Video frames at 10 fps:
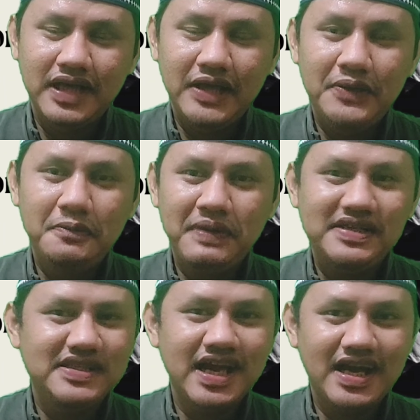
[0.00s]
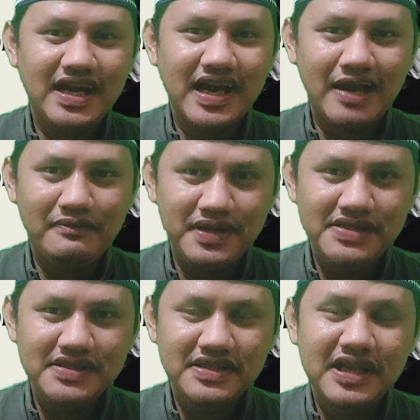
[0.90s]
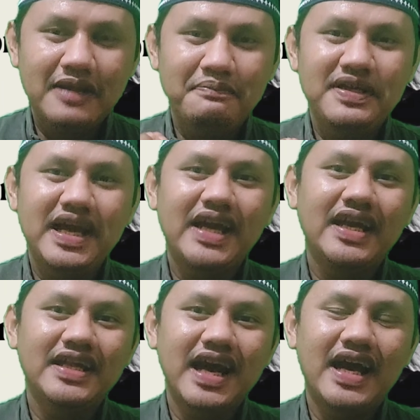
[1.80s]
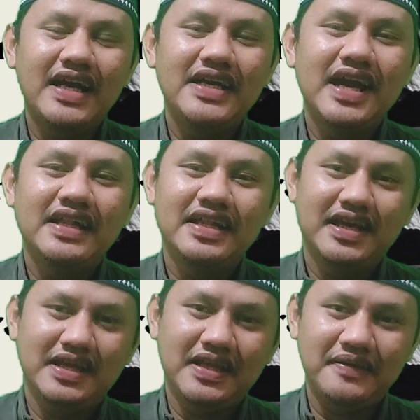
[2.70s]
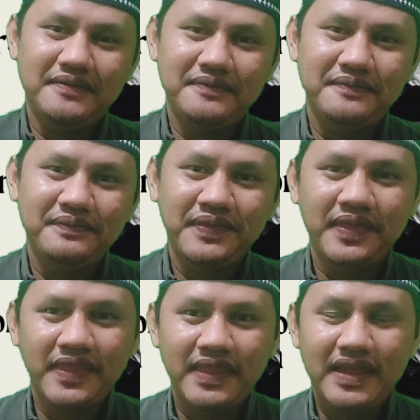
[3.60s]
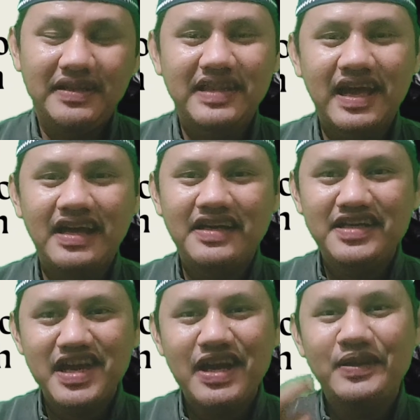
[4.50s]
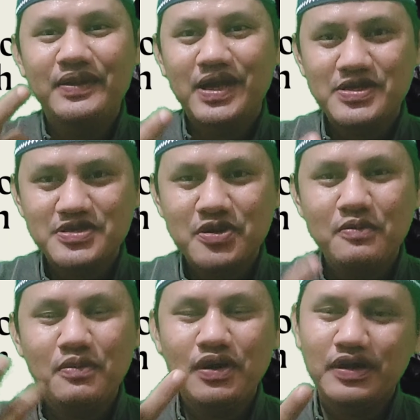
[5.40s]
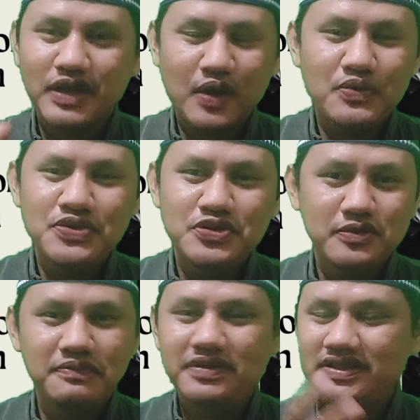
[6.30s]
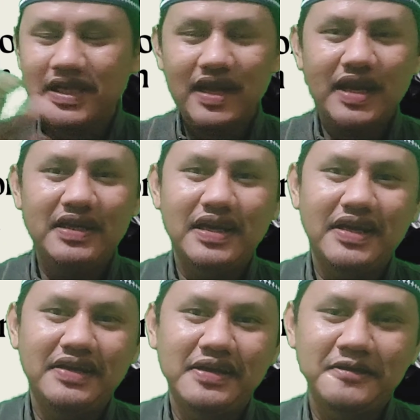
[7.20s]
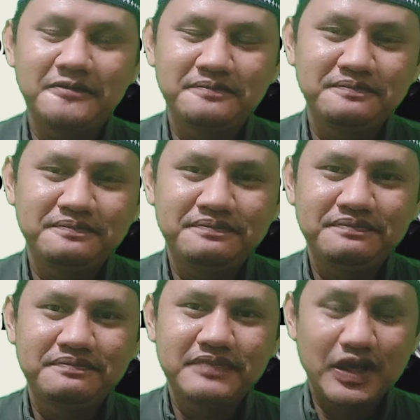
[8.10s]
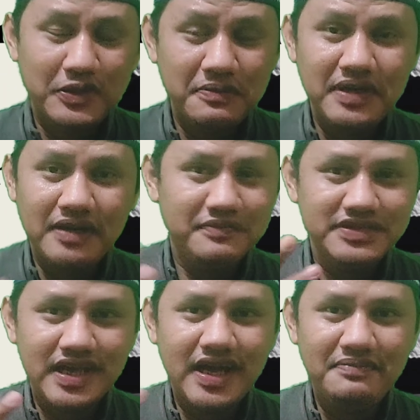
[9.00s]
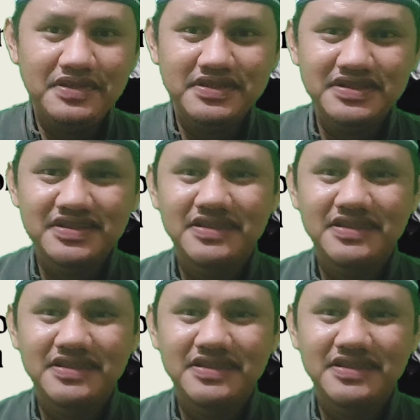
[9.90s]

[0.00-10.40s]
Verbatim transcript: itu pasti akan habis dengan penyakit yang ada di hati kita. Entah ria, entah sombong, entah ujub, entah lain-lainnya itu akan bisa habis